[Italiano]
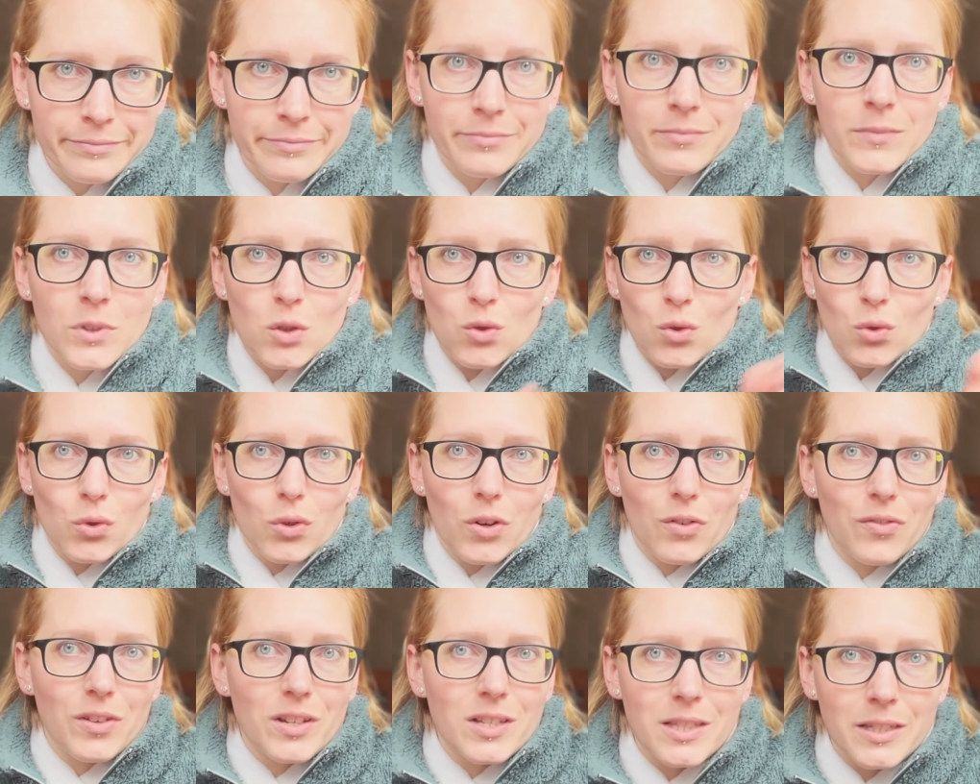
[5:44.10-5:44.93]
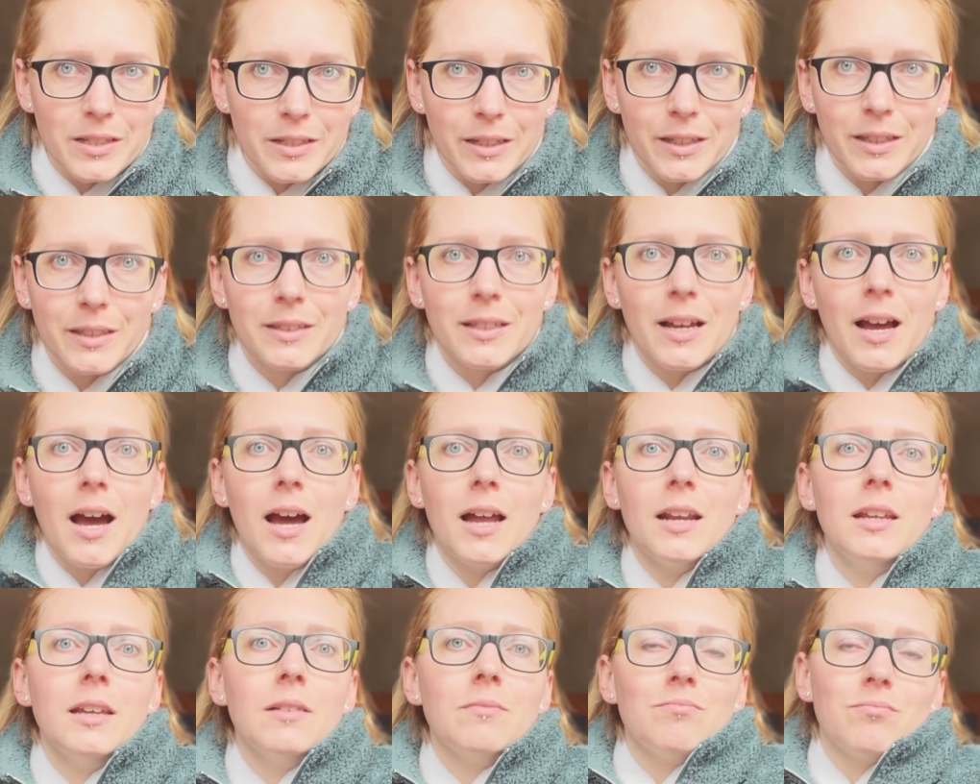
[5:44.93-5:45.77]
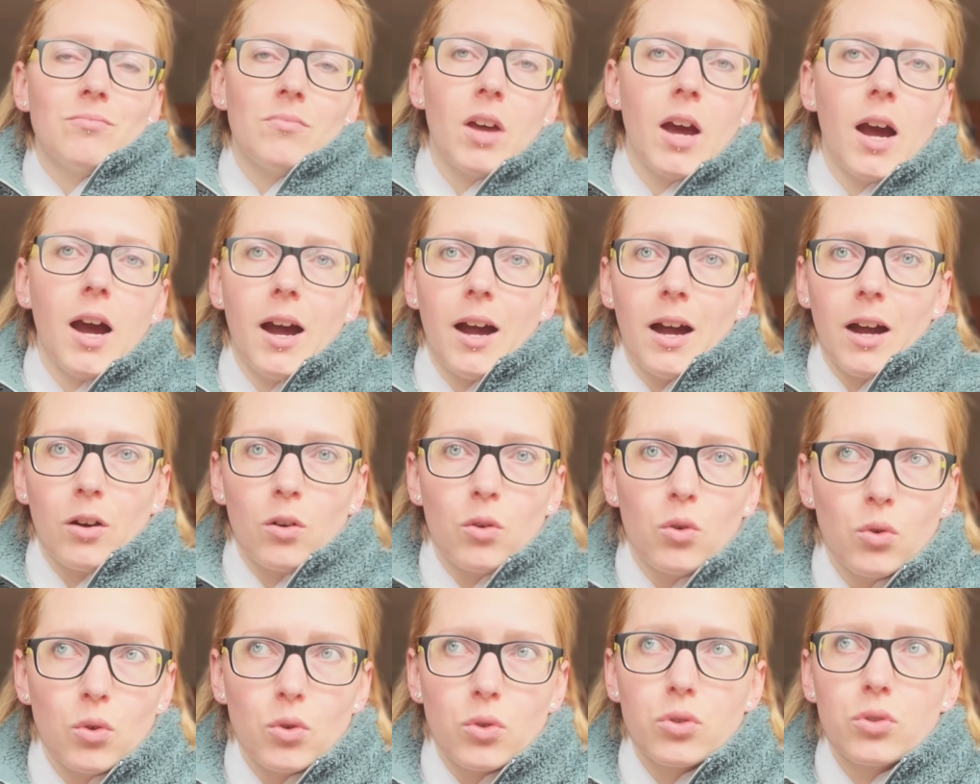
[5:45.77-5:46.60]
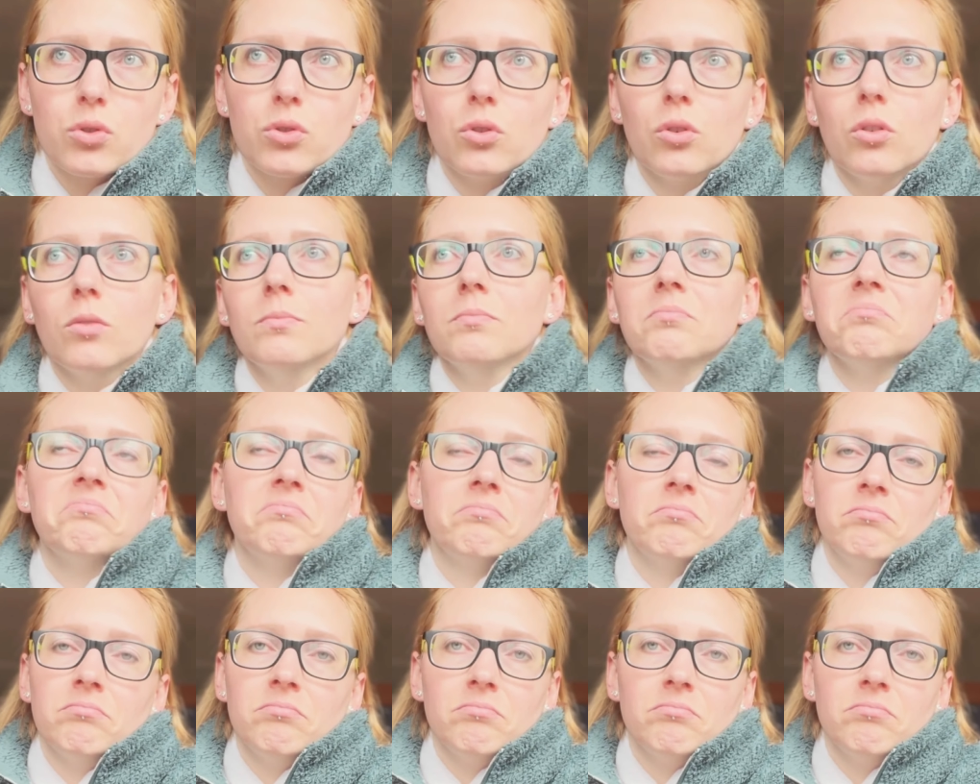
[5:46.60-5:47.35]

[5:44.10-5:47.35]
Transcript: sotto le feste di Natale, agosto,